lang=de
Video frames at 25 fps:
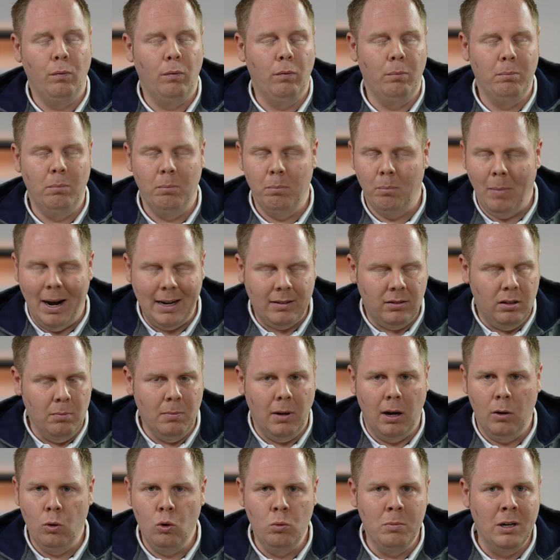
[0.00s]

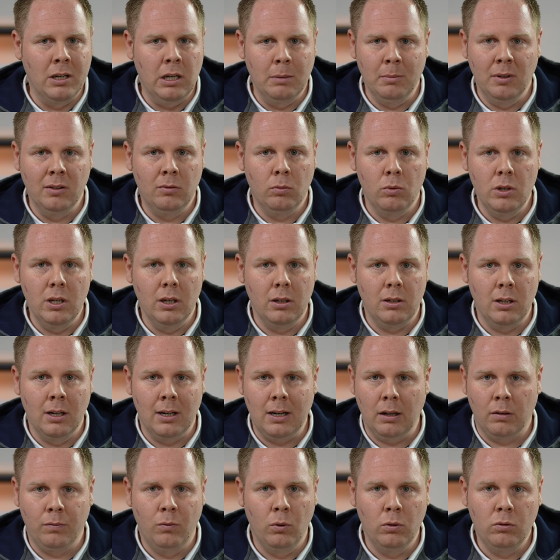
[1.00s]
maximal überdimensioniert.
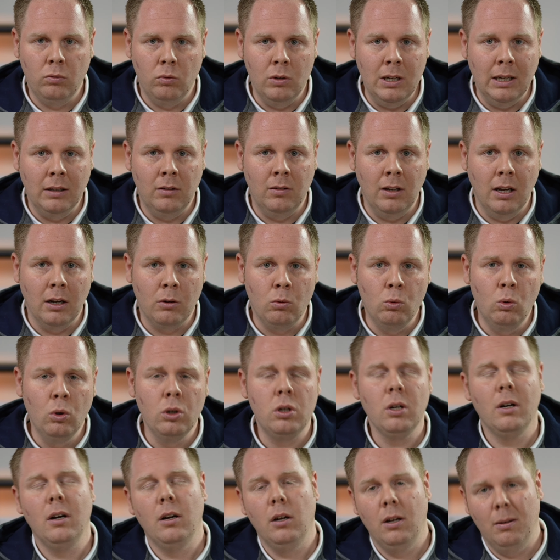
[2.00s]
Ja, das funktioniert sehr
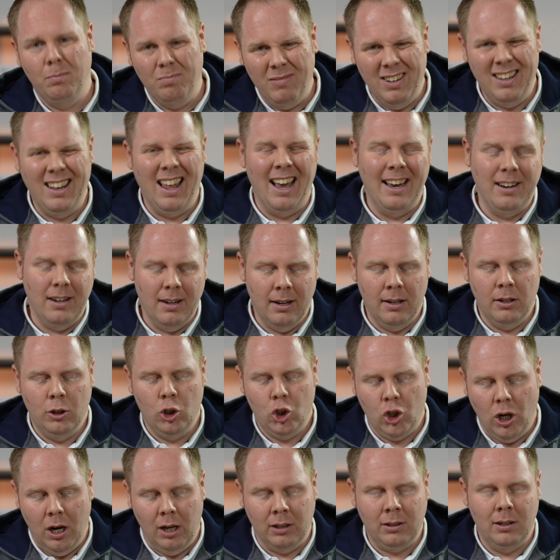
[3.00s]
gut. Leider
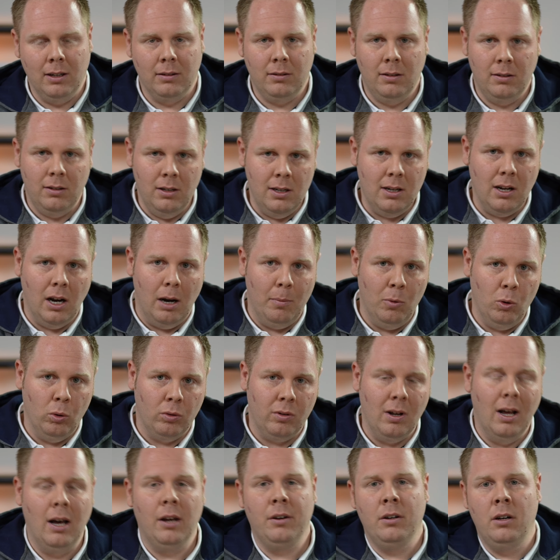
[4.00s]
schade, dass ich es nicht
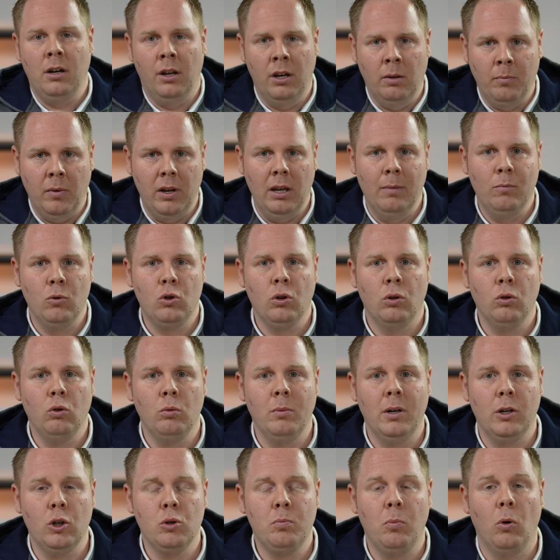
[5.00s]
kabellos laden kann, haben wir eben schon
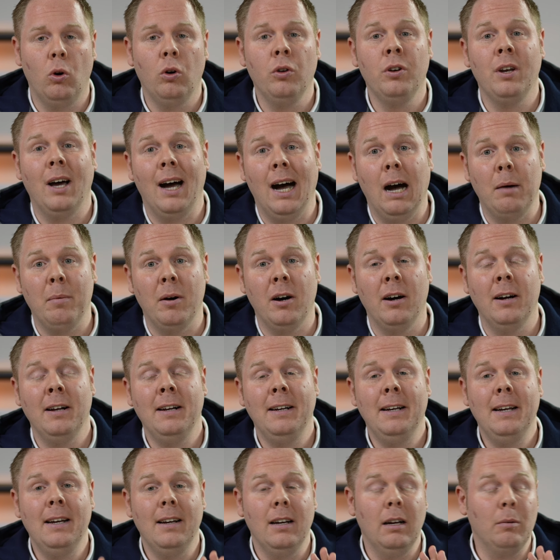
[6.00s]
drüber gesprochen, aber
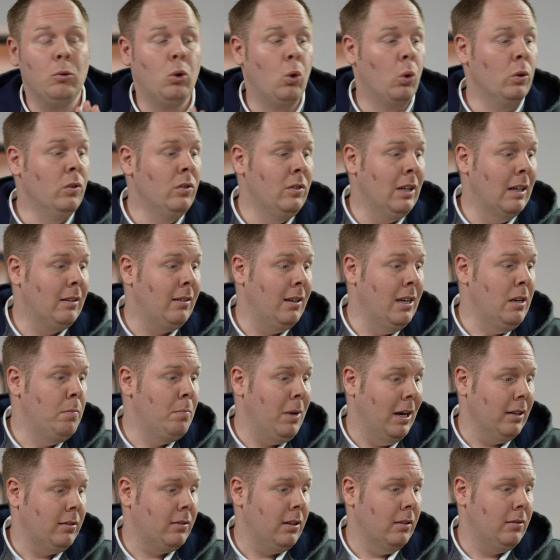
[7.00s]
äh,
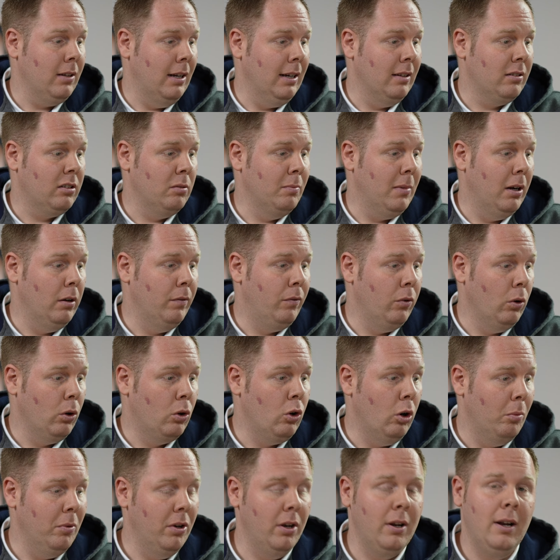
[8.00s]
grundsätzlich passt das erste Mal
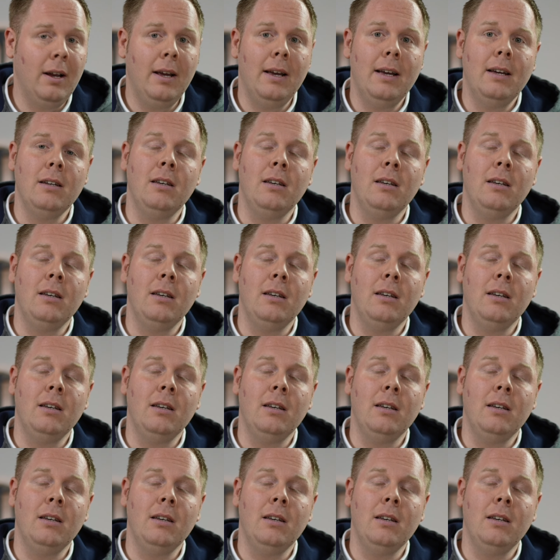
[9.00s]
vollkommen.